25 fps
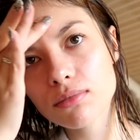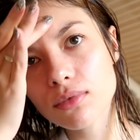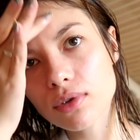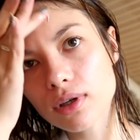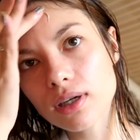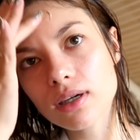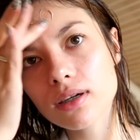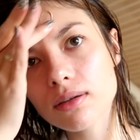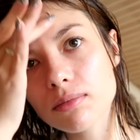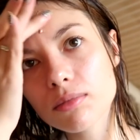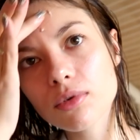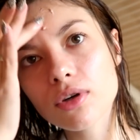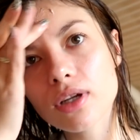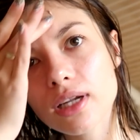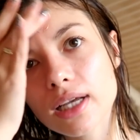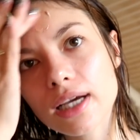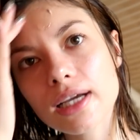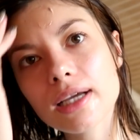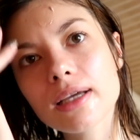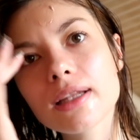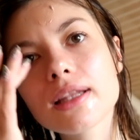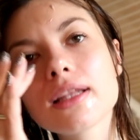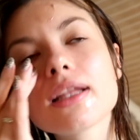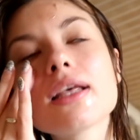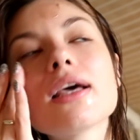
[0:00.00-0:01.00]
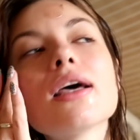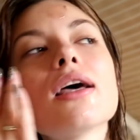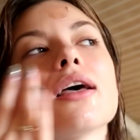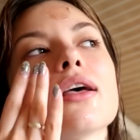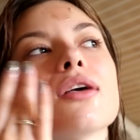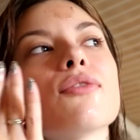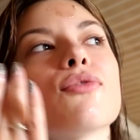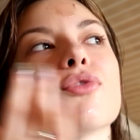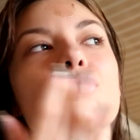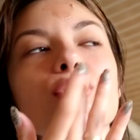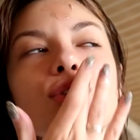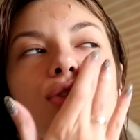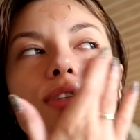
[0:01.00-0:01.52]
bu böyle hem hani
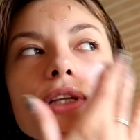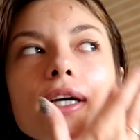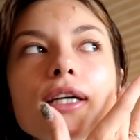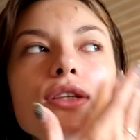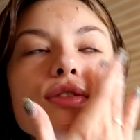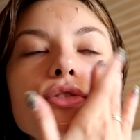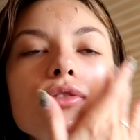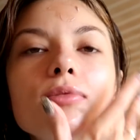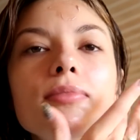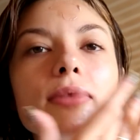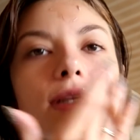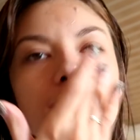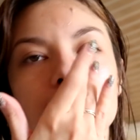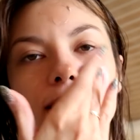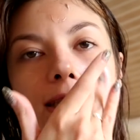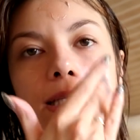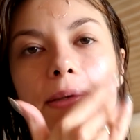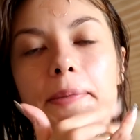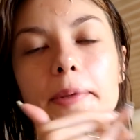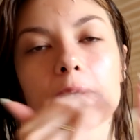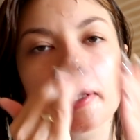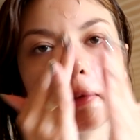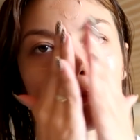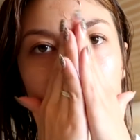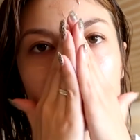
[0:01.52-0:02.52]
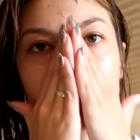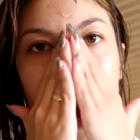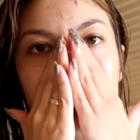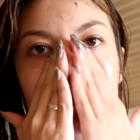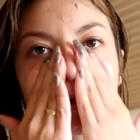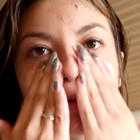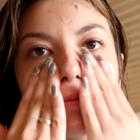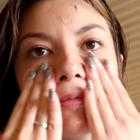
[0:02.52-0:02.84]
fondöten sürmek istemediğimde,